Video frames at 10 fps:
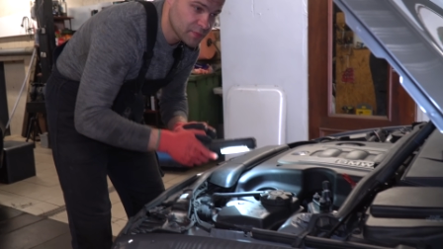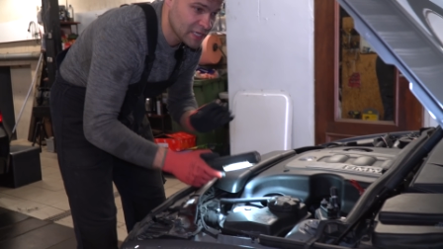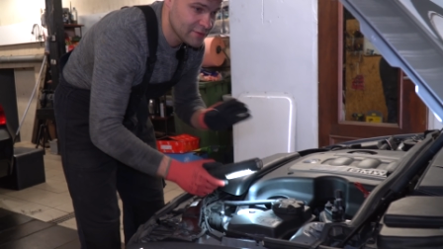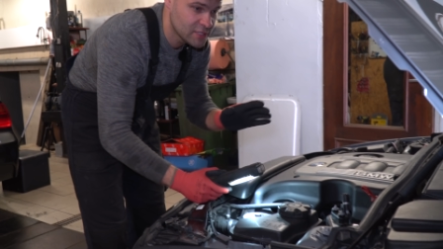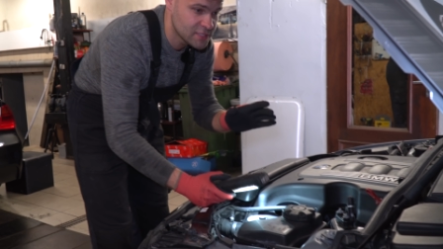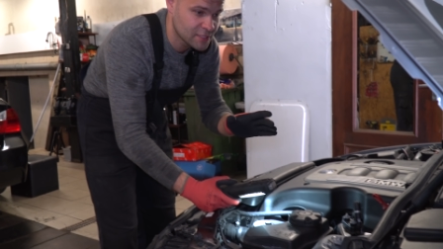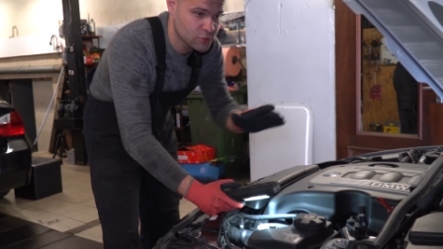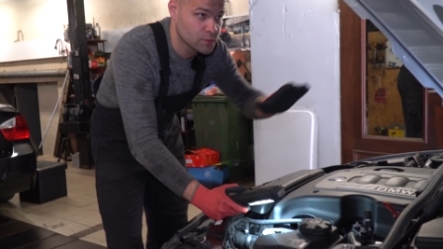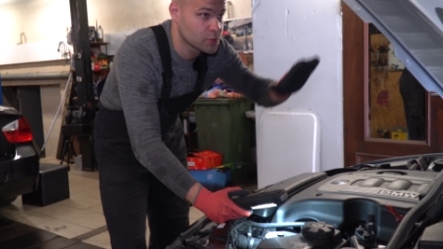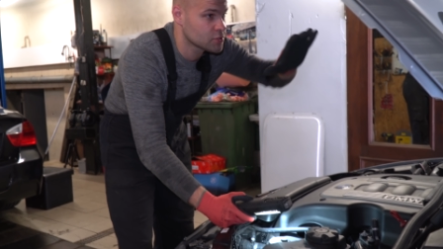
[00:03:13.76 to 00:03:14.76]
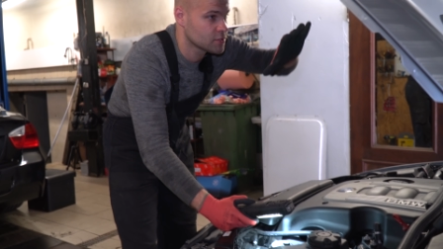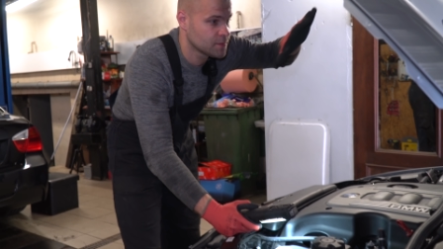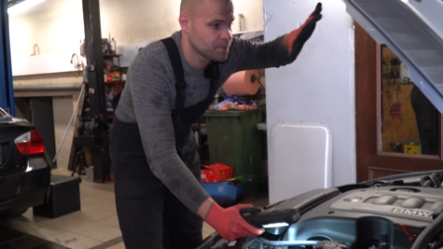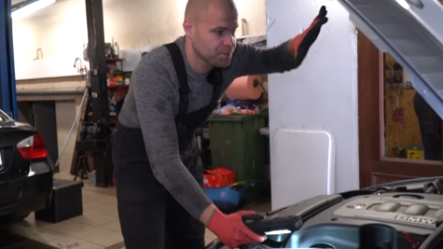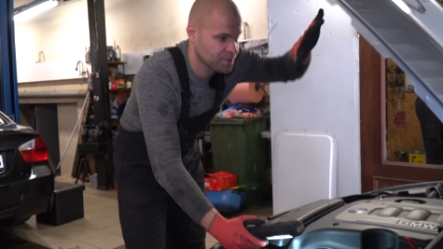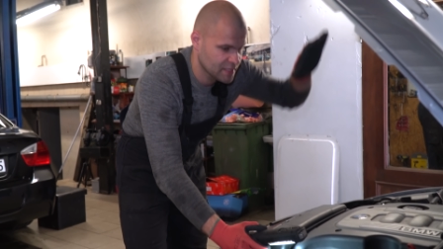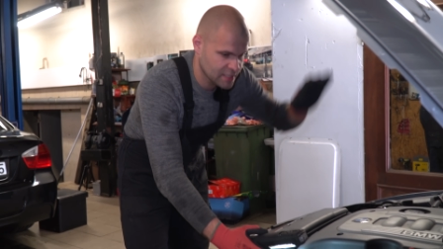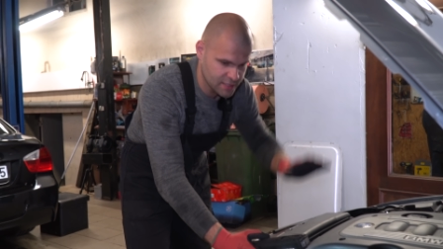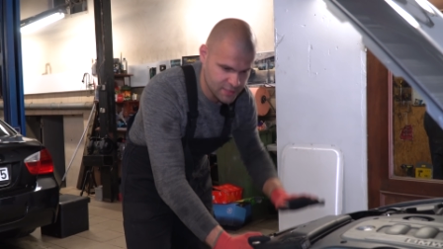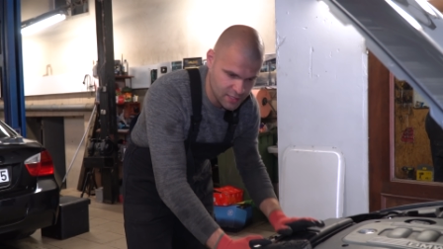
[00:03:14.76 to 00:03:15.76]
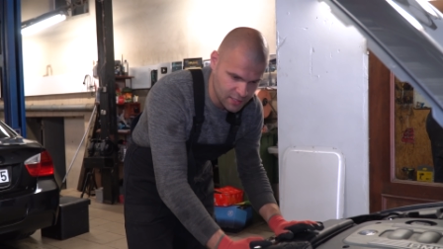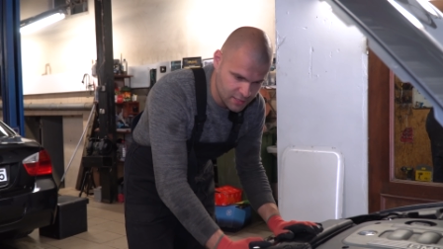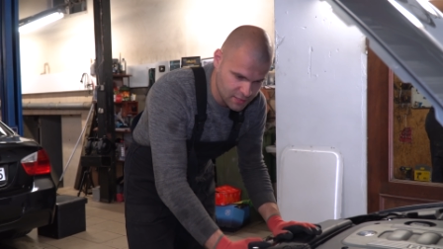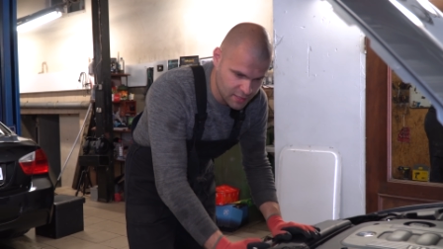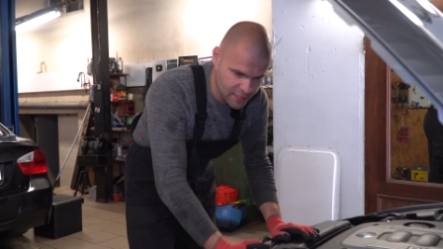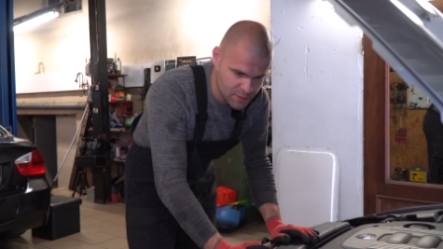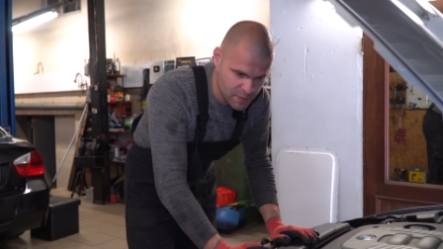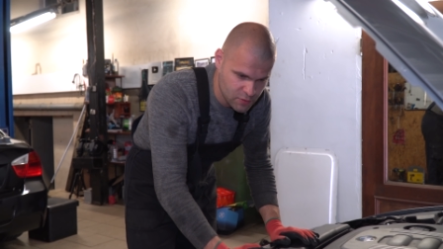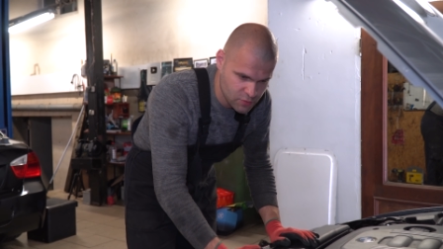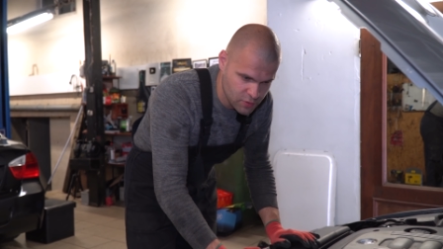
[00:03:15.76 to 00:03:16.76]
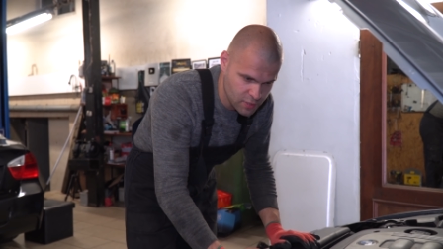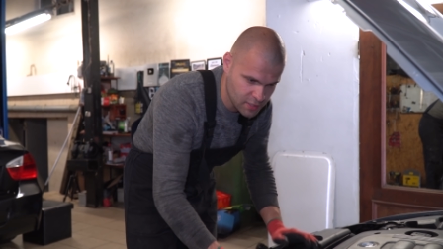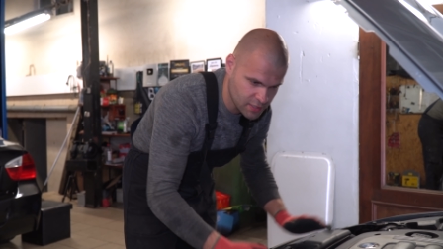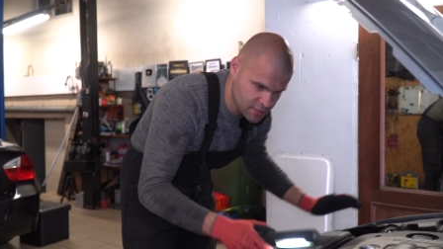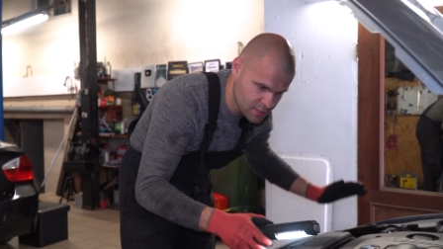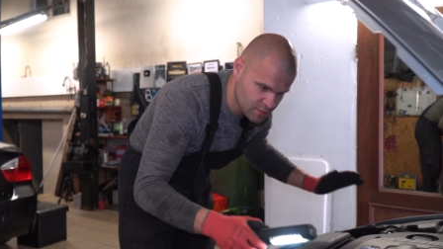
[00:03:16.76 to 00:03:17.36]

Пока выглядит так, что просто делали или косметику, или какие-то